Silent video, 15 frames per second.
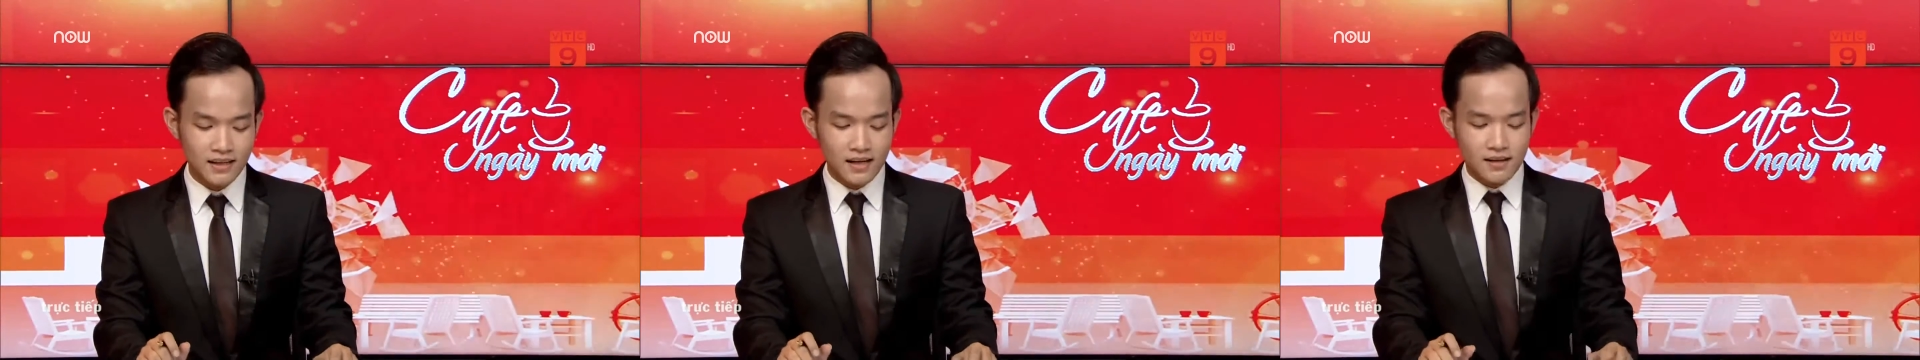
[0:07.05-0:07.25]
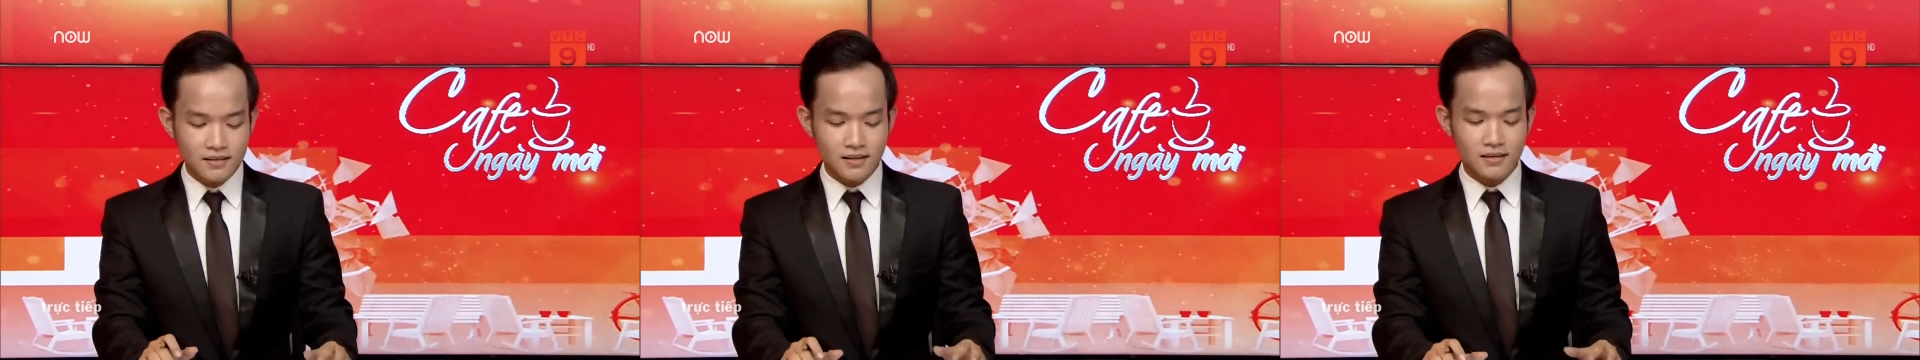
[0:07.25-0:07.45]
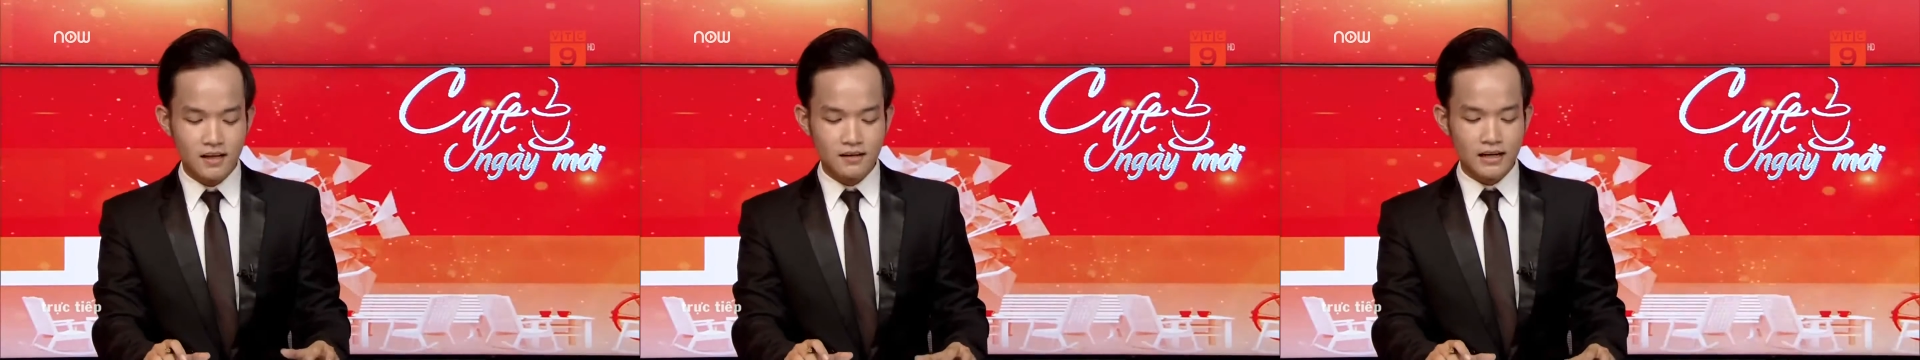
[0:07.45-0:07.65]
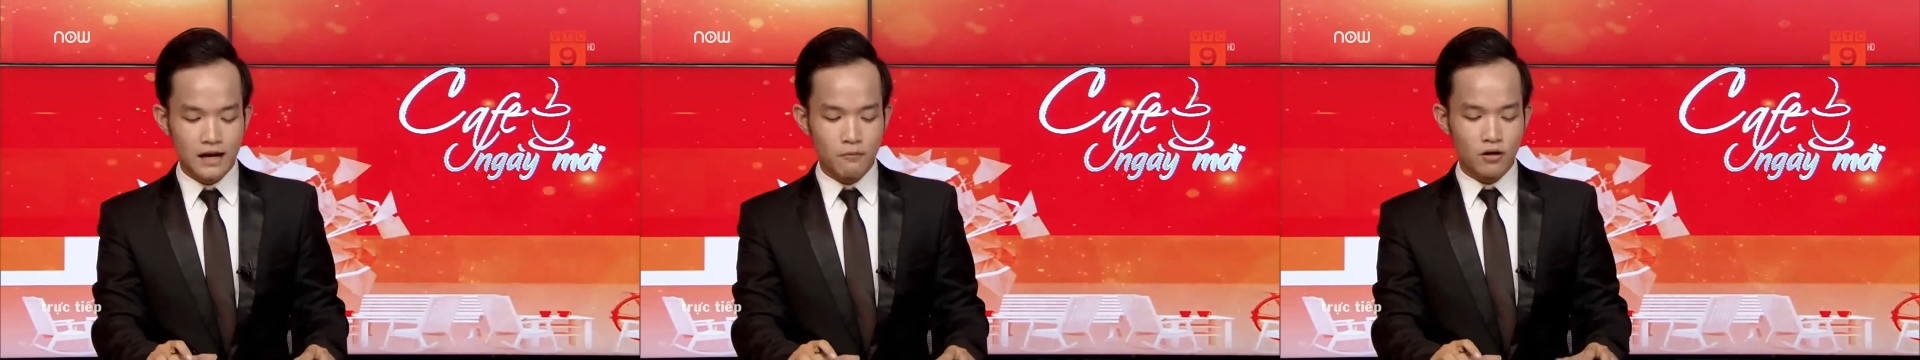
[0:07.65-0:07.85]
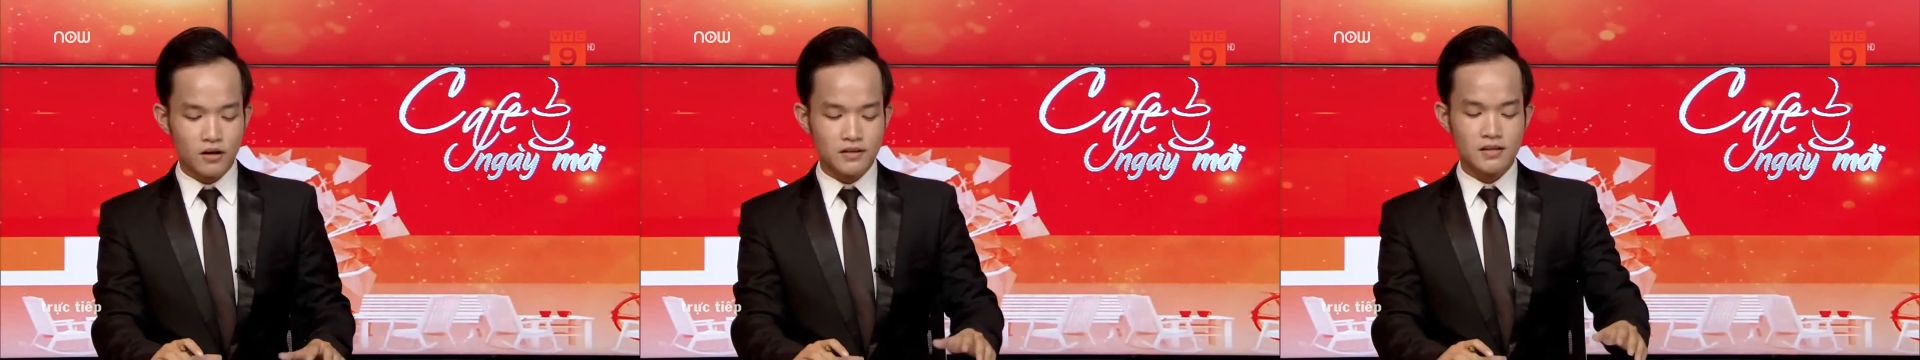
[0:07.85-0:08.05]
thì tất cả
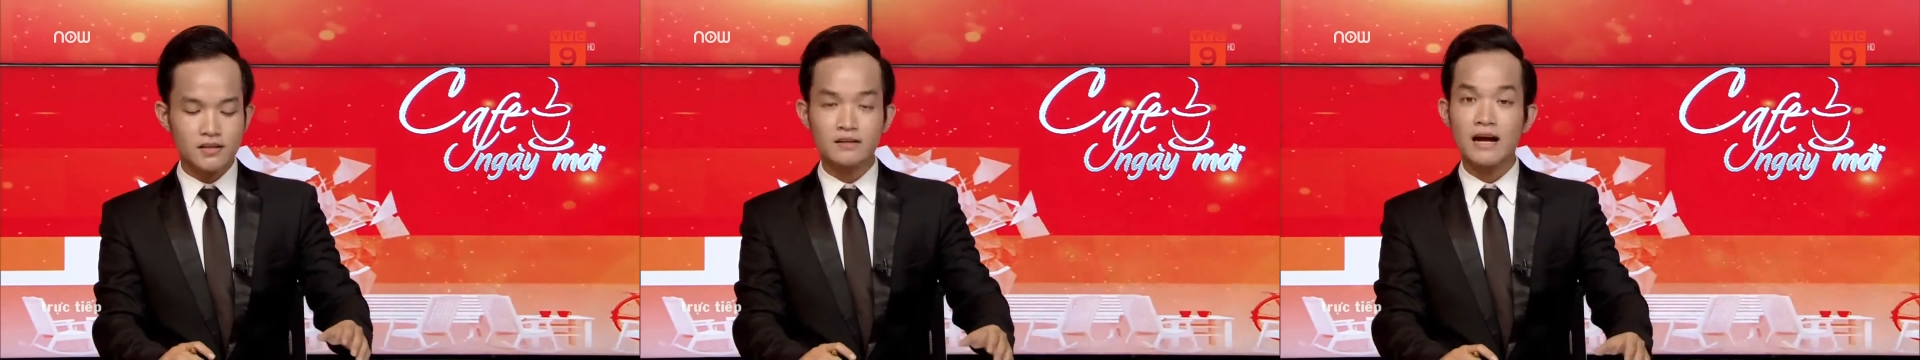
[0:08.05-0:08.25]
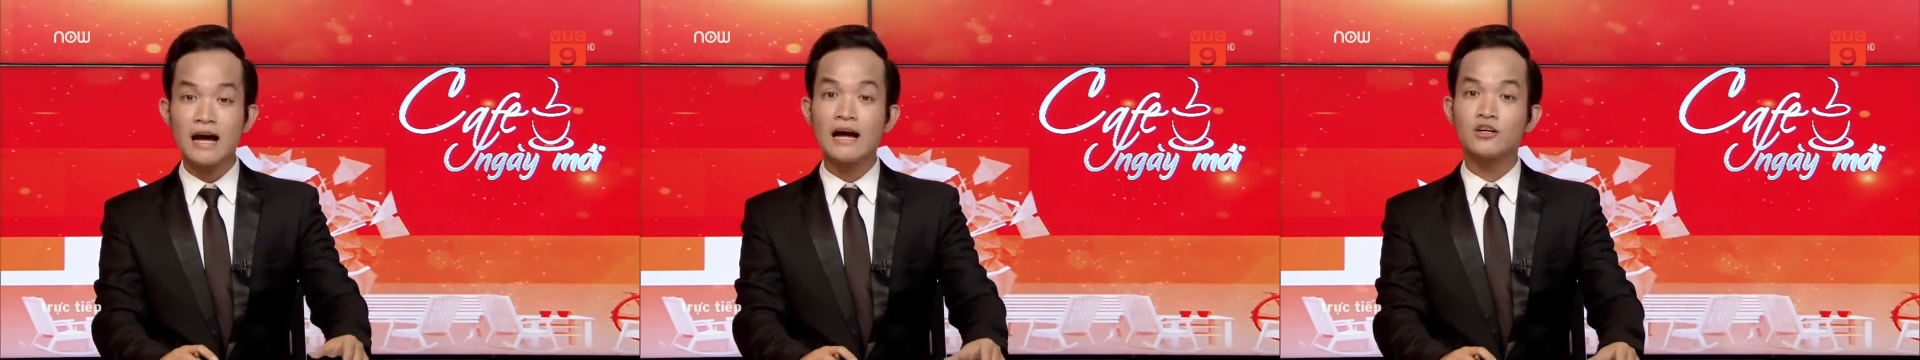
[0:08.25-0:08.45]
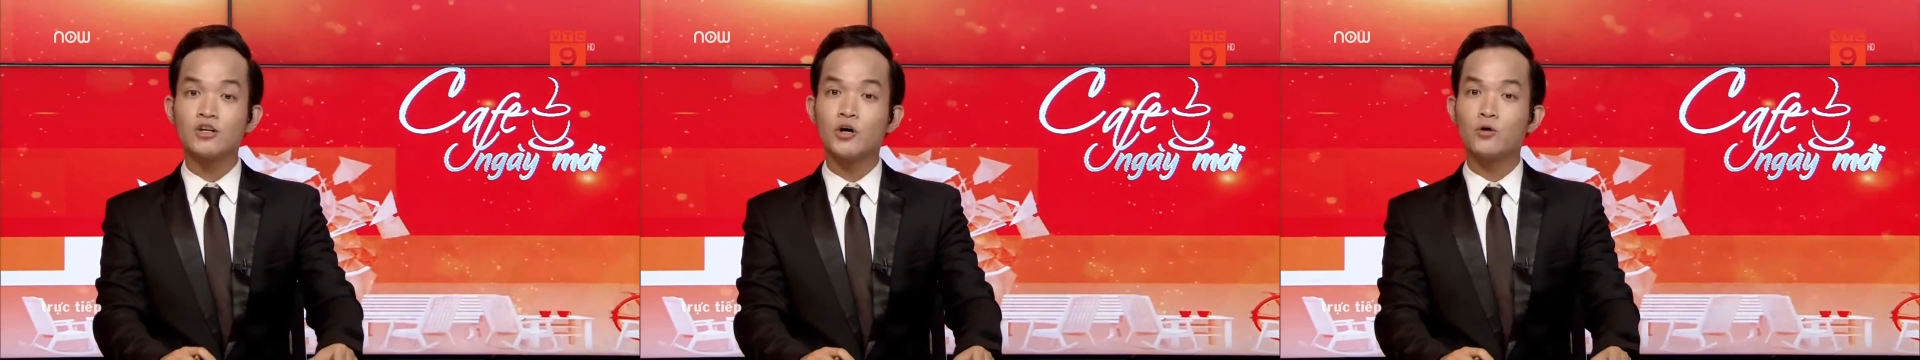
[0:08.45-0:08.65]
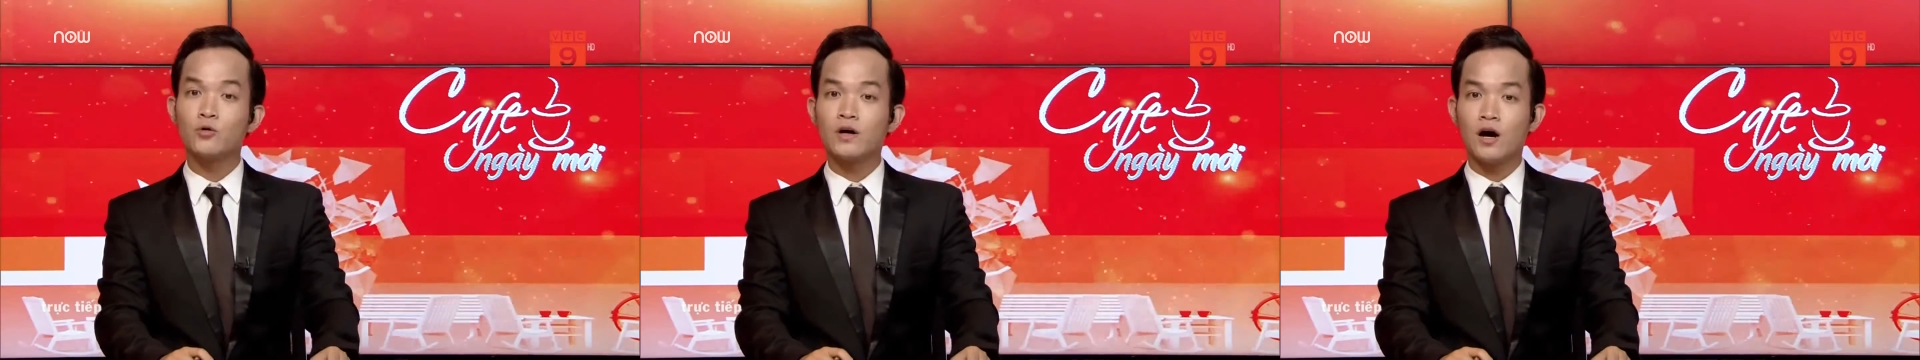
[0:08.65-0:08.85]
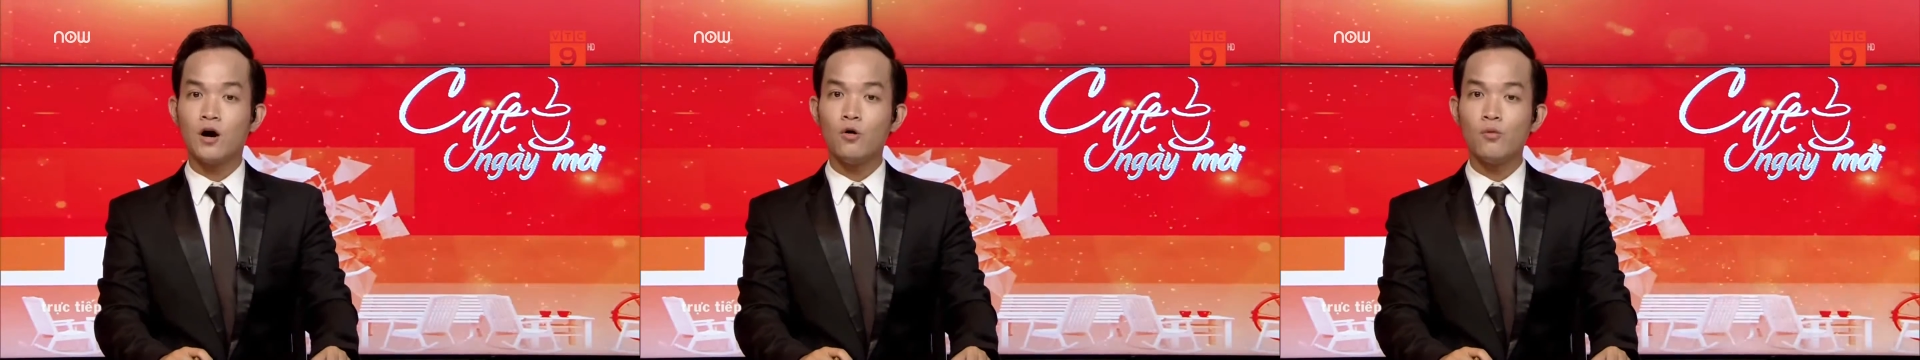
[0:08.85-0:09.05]
mọi người sinh ra đều
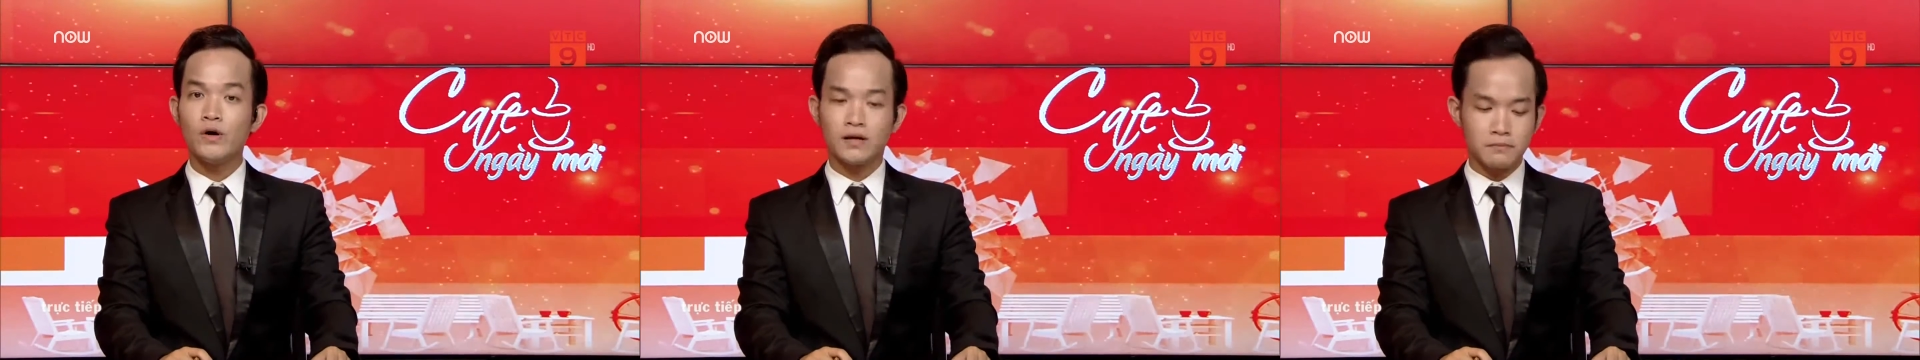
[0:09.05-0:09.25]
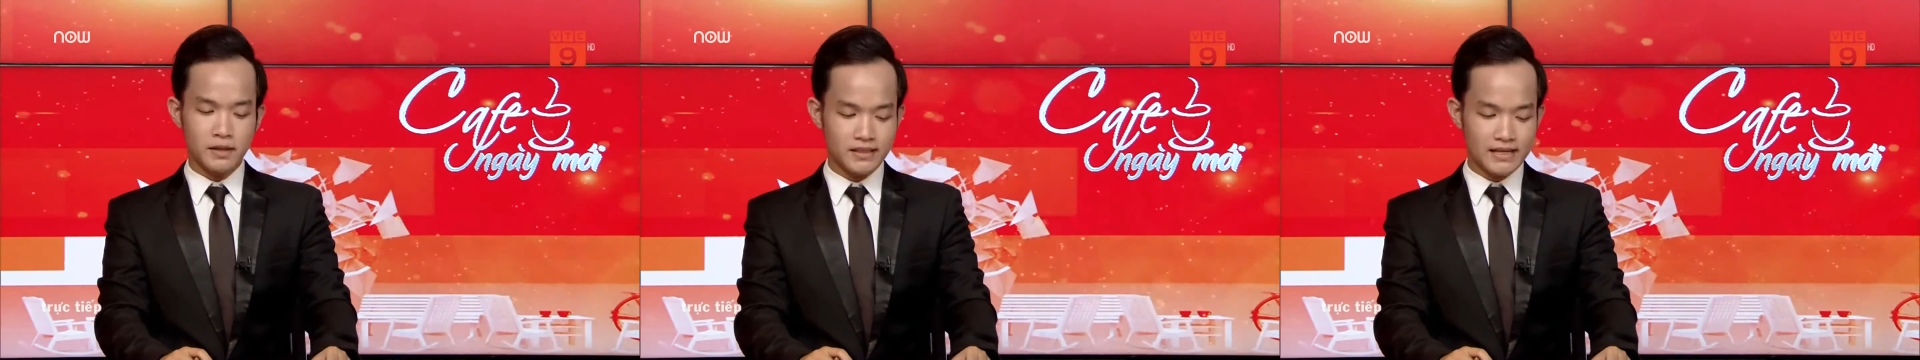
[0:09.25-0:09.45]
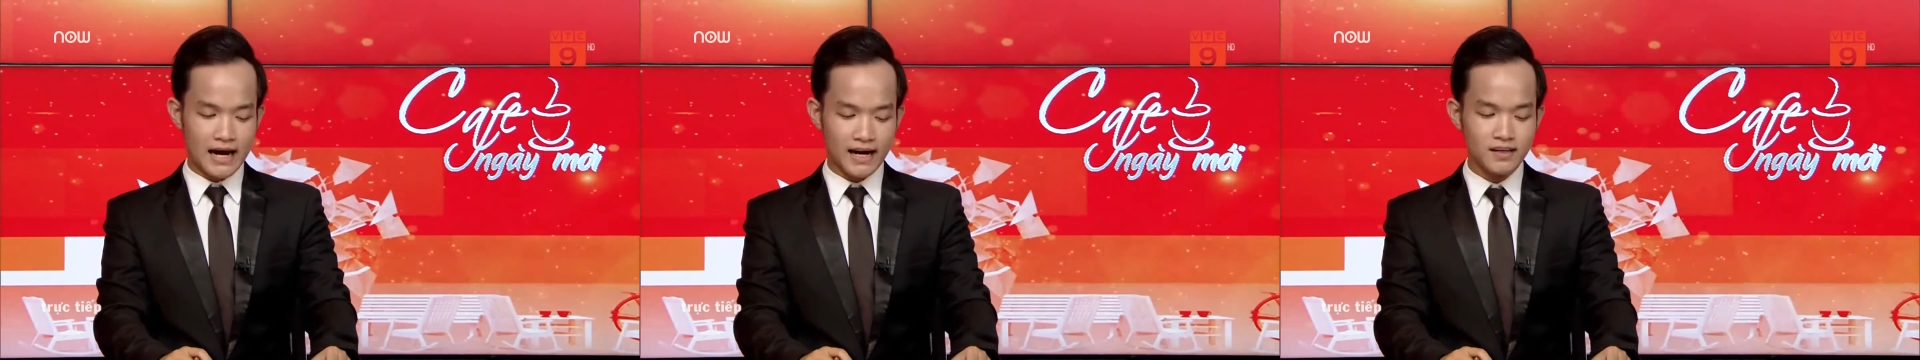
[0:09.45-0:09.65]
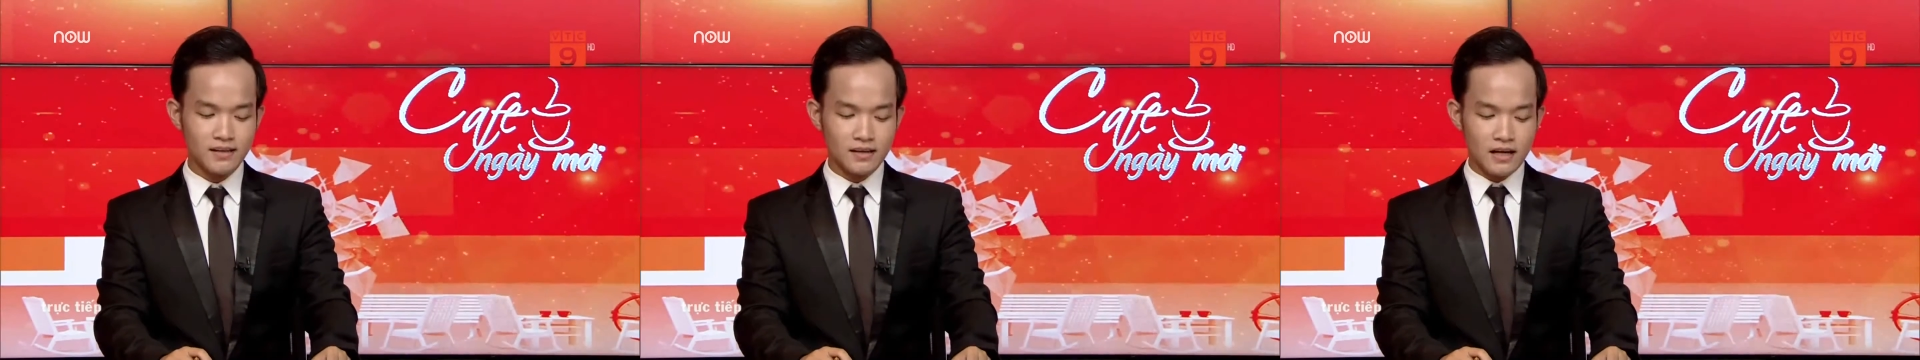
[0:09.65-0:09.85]
có quyền bình đẳng,